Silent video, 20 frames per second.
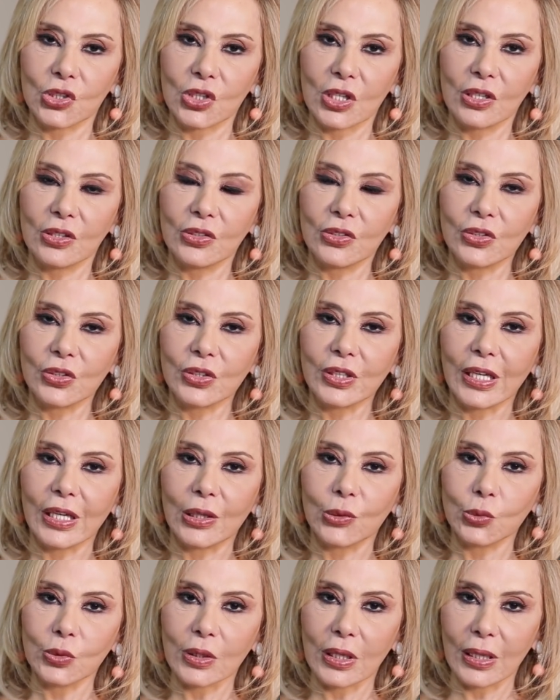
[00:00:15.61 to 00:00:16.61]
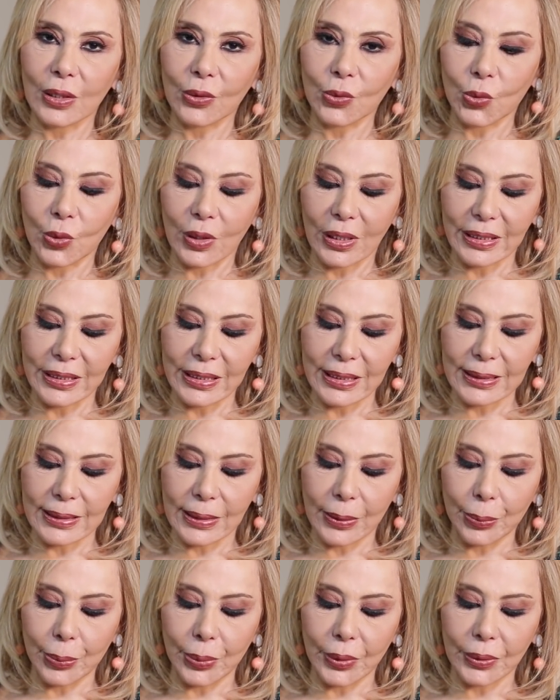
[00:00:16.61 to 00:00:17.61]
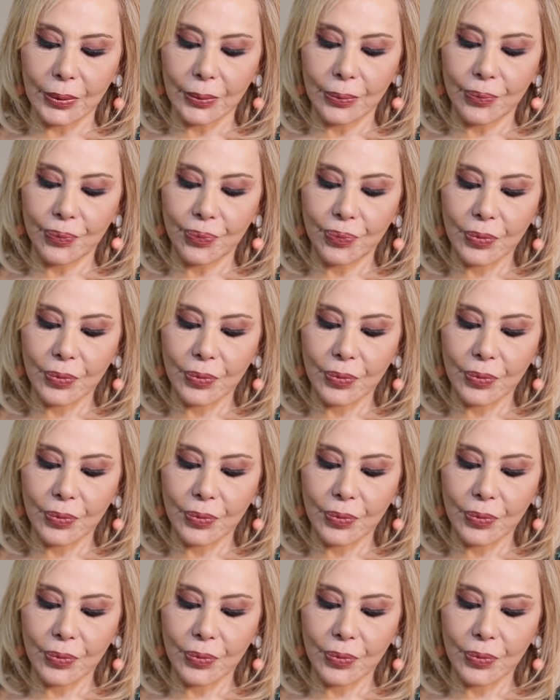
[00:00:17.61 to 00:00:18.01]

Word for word: شهر كانون الأول ديسمبر